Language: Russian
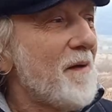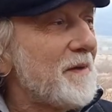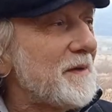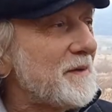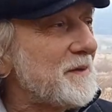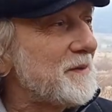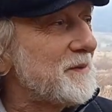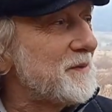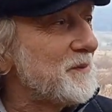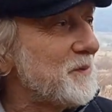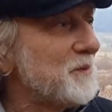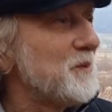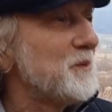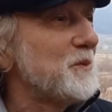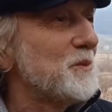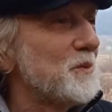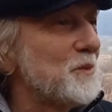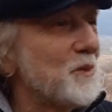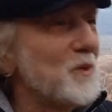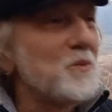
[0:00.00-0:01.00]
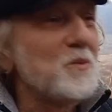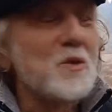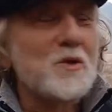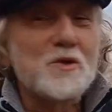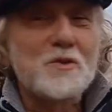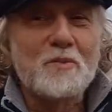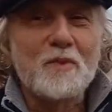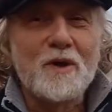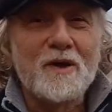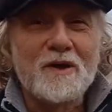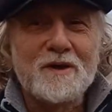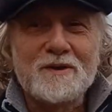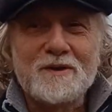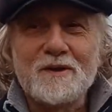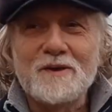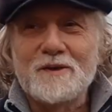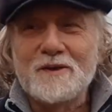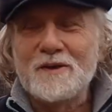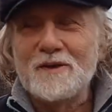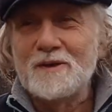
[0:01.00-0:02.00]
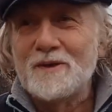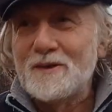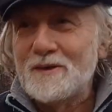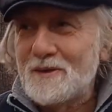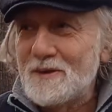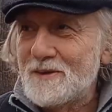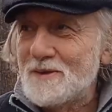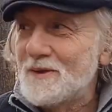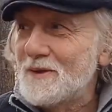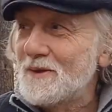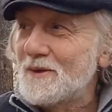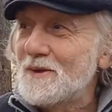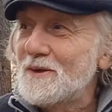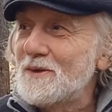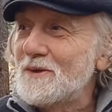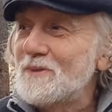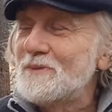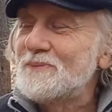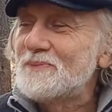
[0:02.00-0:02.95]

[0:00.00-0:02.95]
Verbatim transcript: Говорит, ну, он может показать, как это делает.